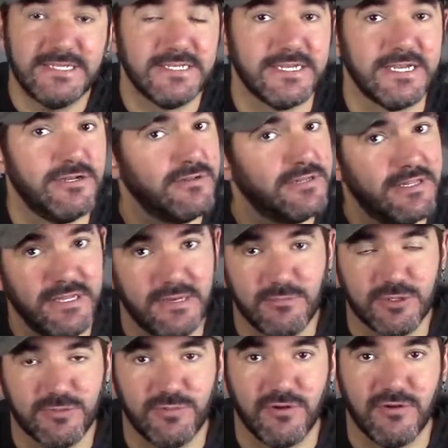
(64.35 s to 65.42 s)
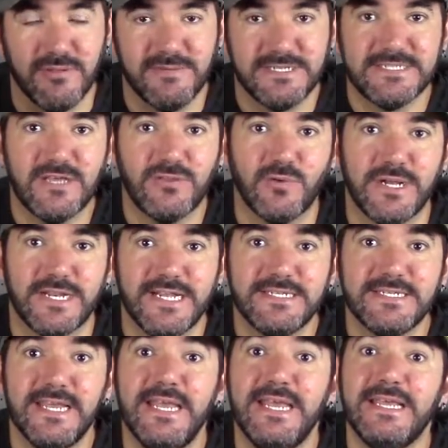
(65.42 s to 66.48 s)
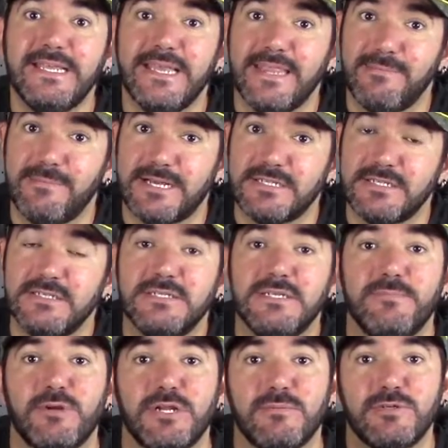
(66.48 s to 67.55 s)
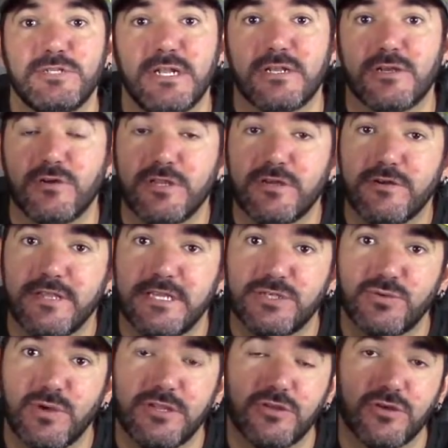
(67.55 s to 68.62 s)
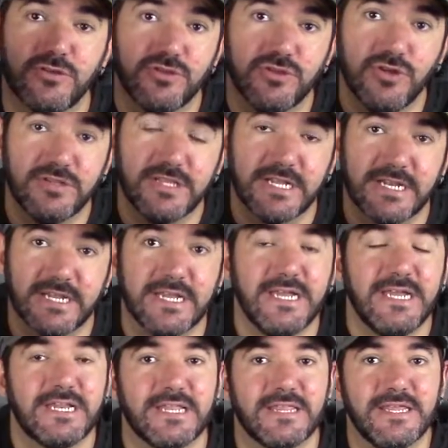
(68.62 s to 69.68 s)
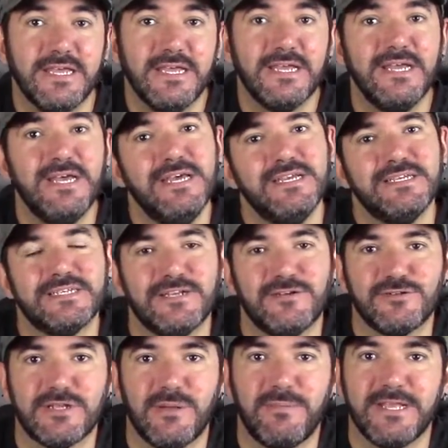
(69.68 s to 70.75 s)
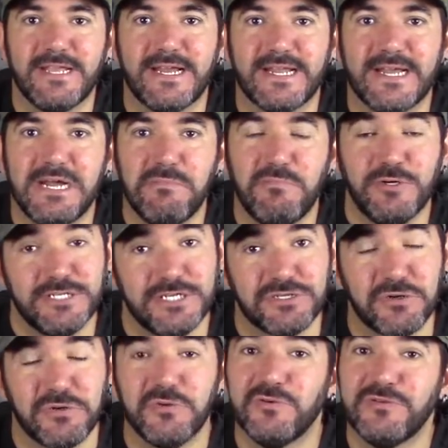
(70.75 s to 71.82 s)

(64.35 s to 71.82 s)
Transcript: así que no tendremos problemas de aduanas y además si ponemos el código de descuento TOTERRC se nos aplicará pues eso,